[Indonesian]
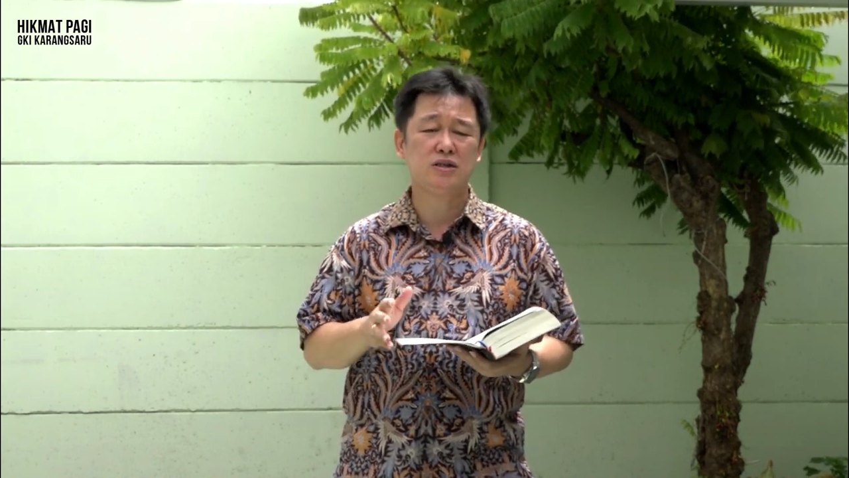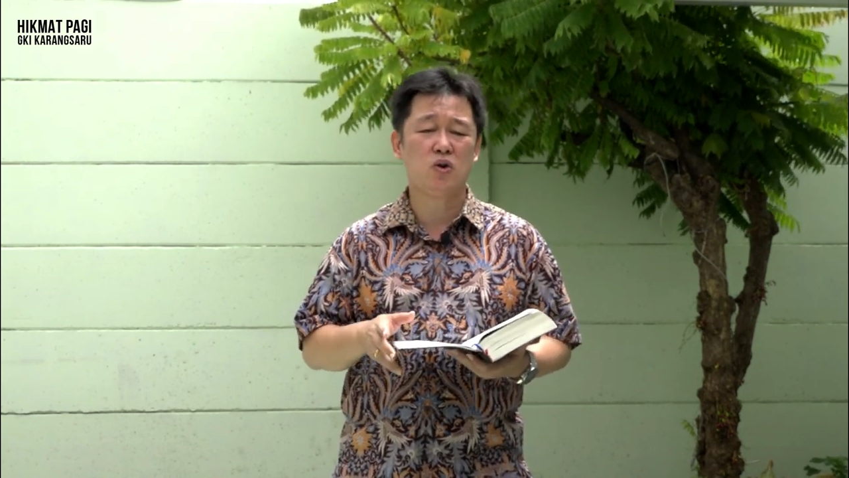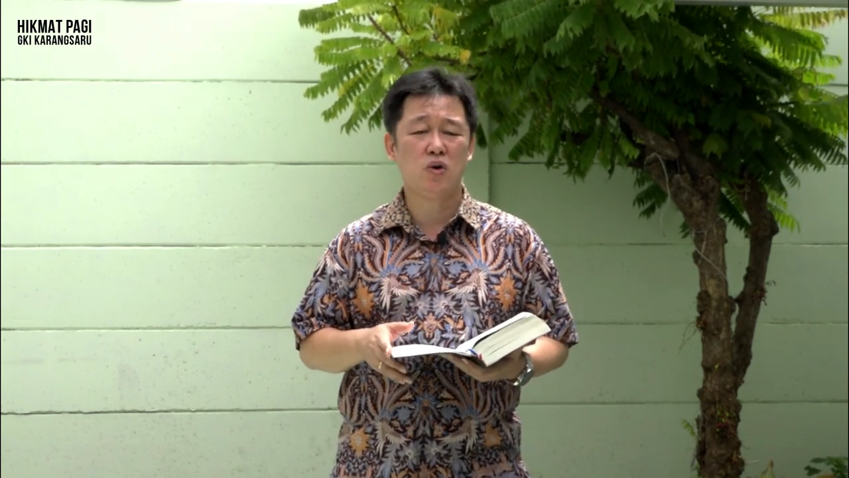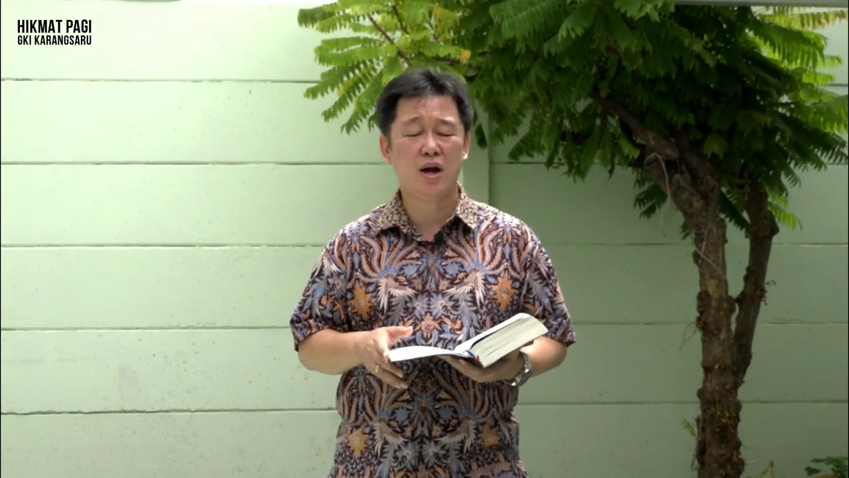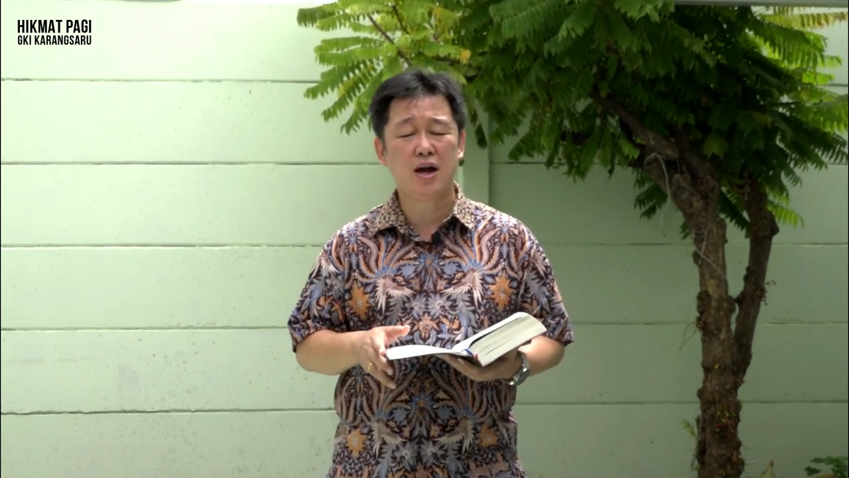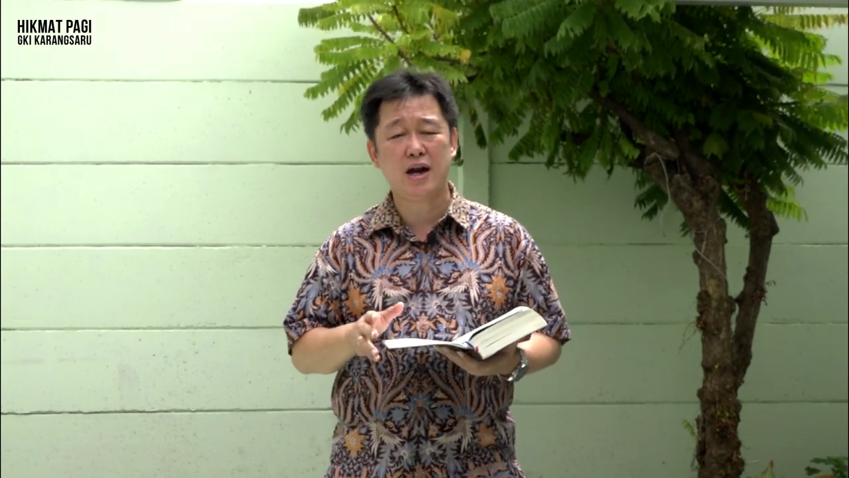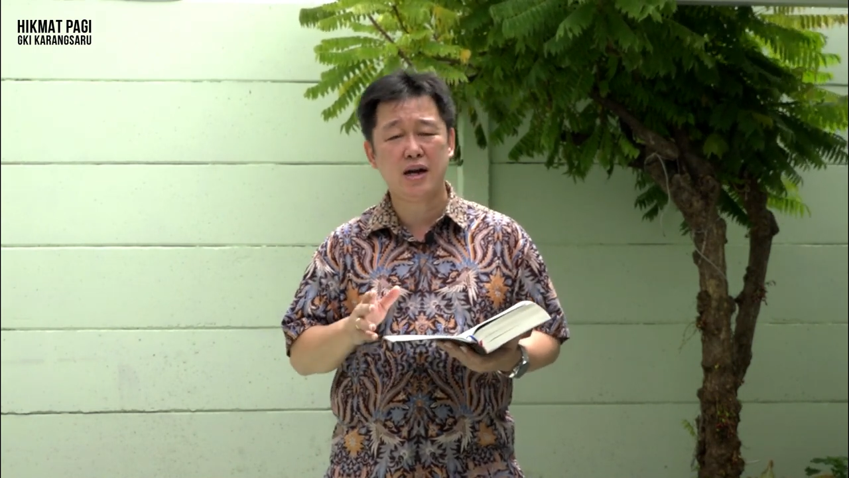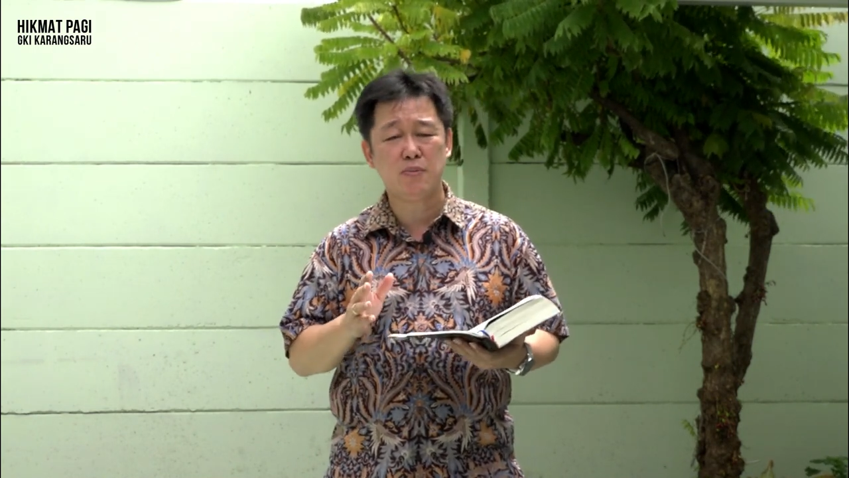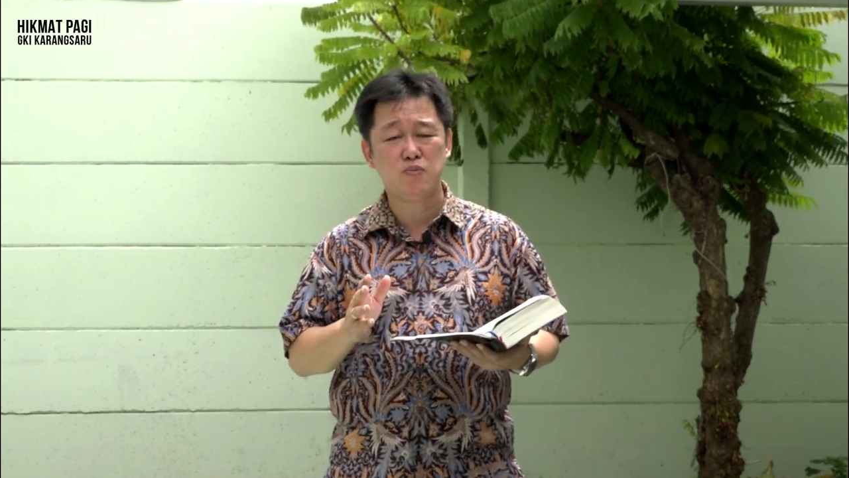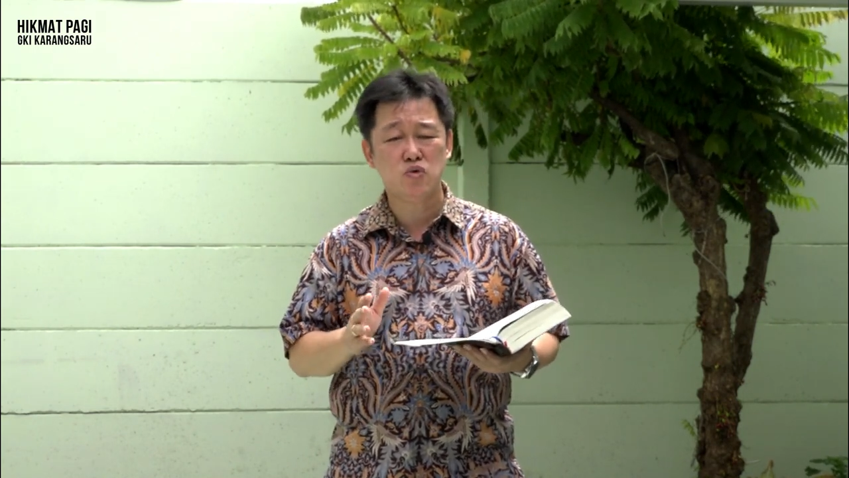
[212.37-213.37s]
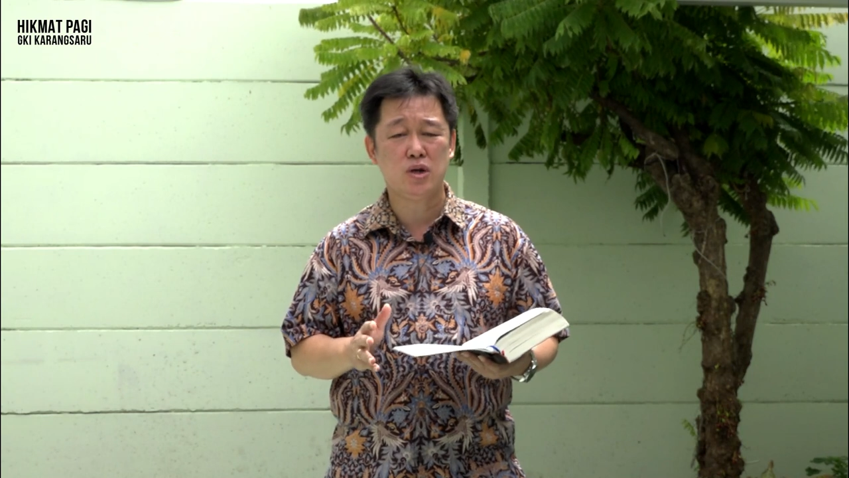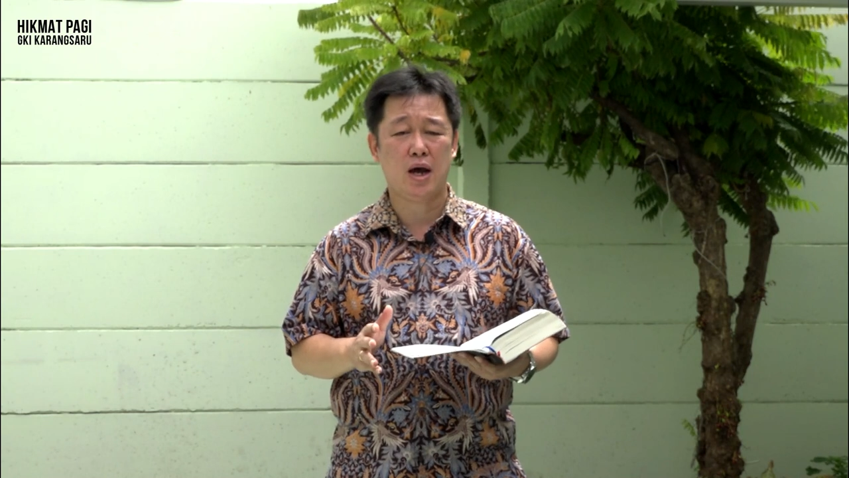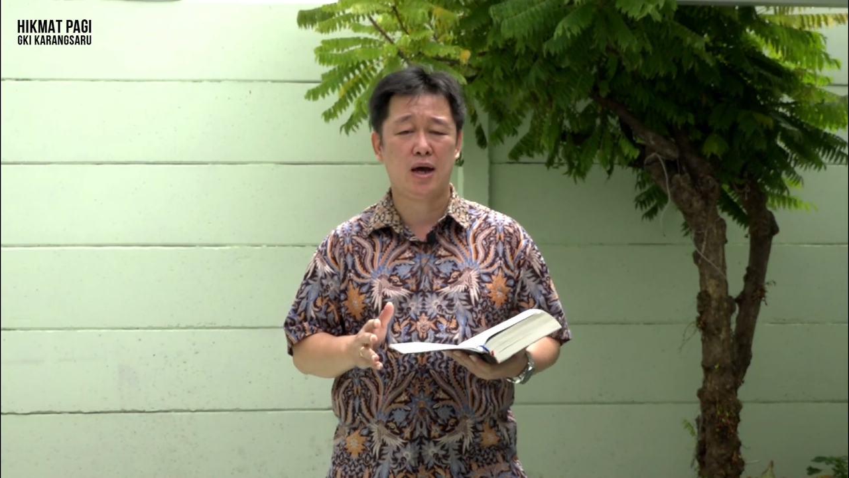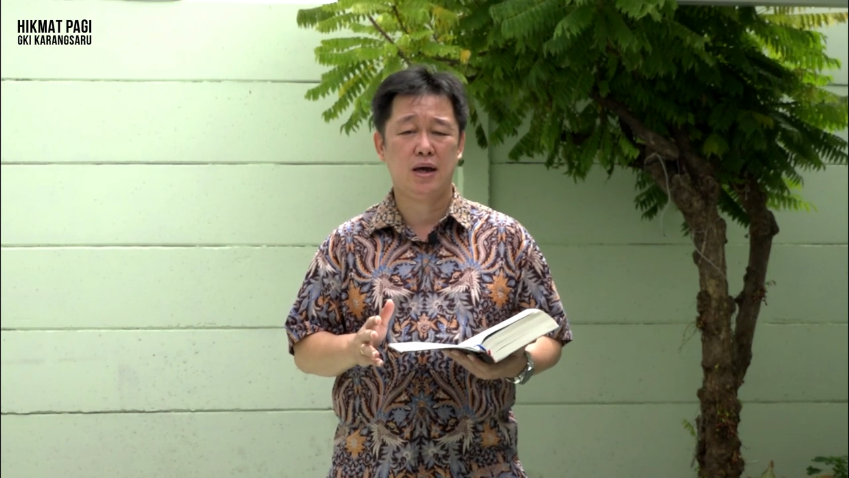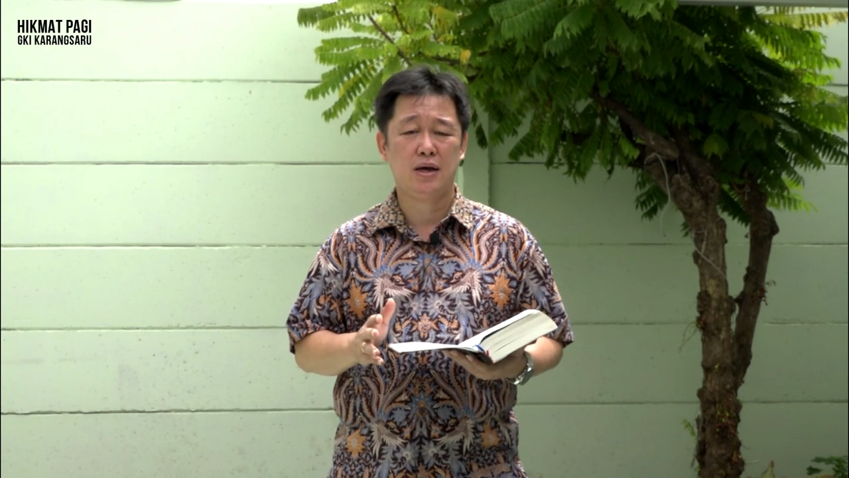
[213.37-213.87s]
seorang anak
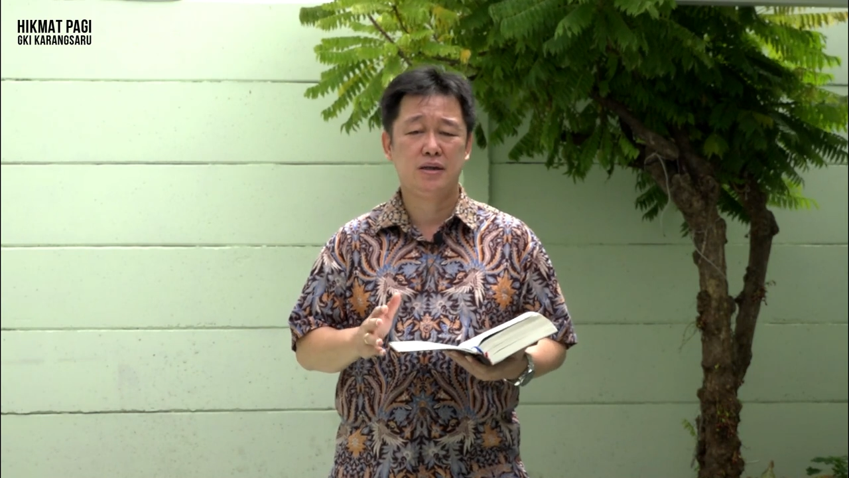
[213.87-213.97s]
muda